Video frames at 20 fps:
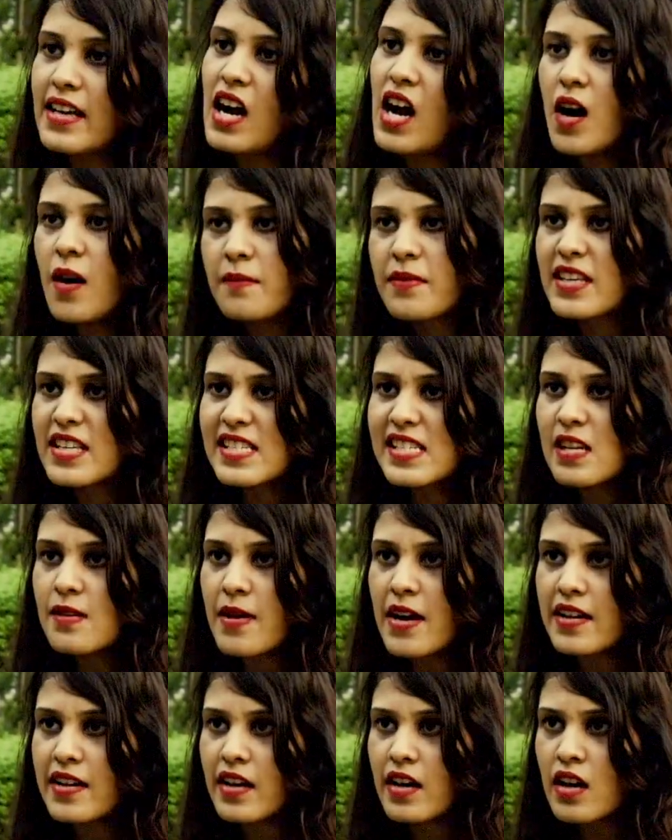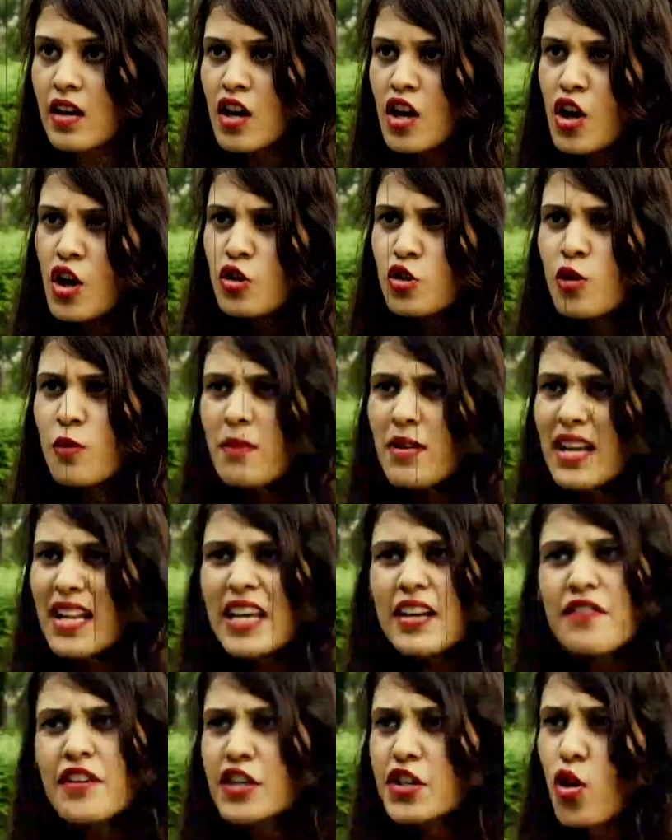यहाँ पे हम किस लिए बैठे और एक
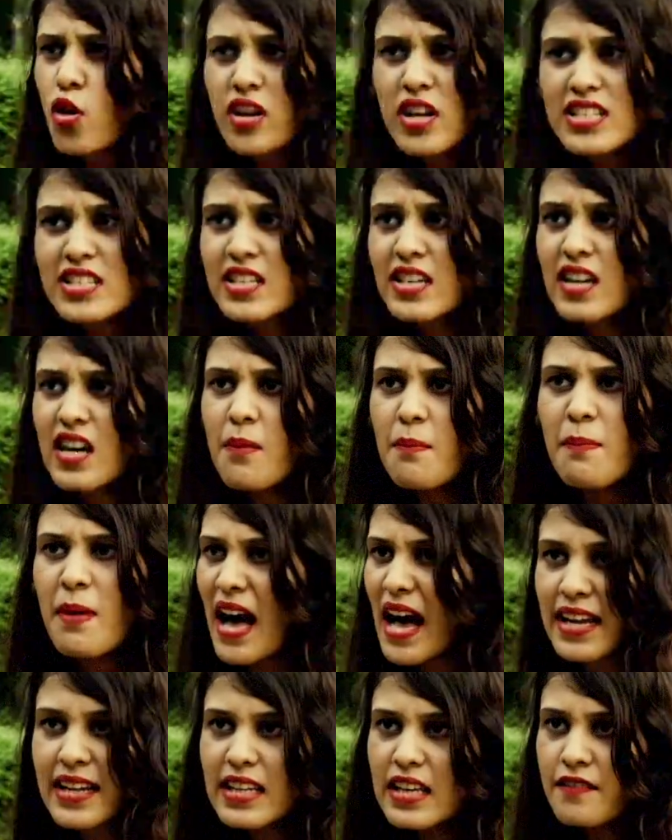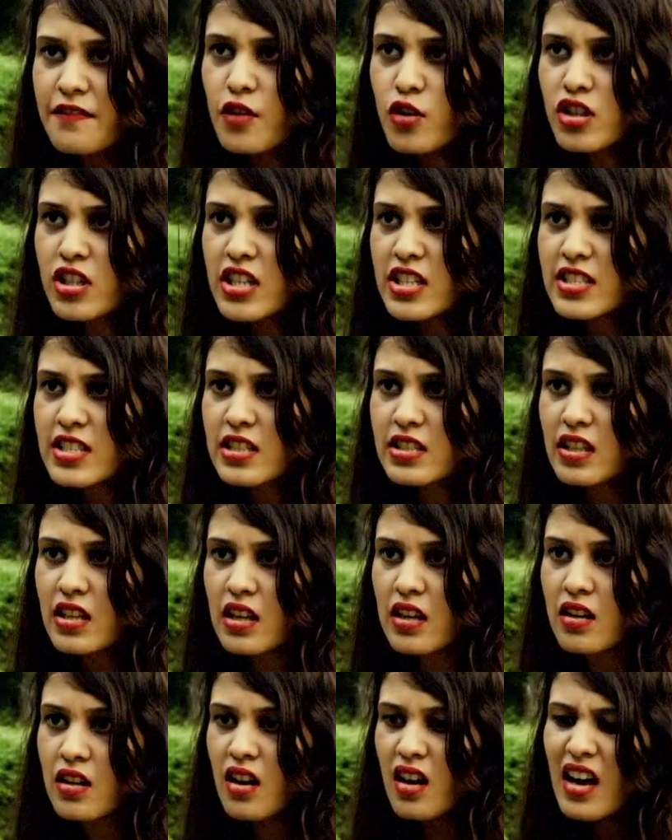तुम मेरे लिए विक्टोरिया सीक्रेट का गिफ्ट नहीं अफोर्ड कर
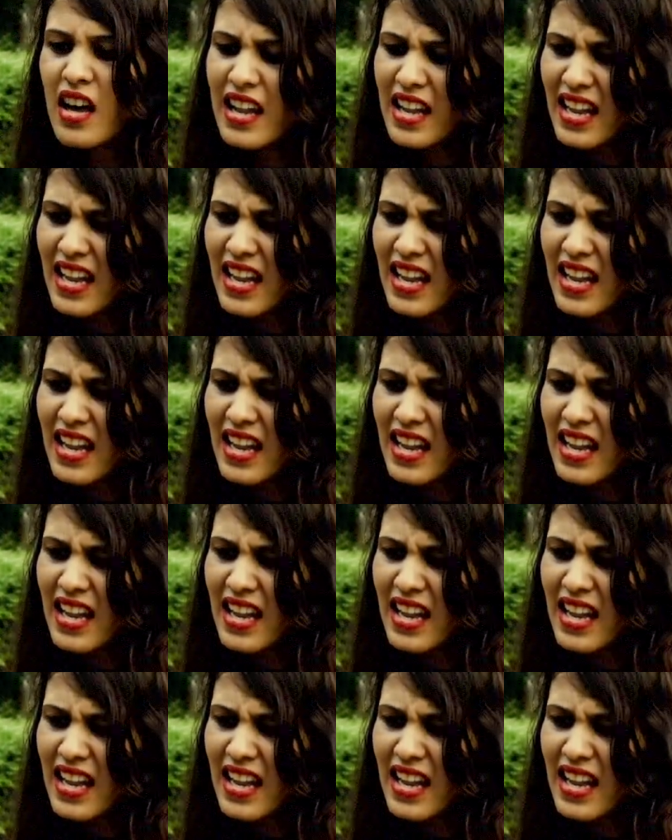सकते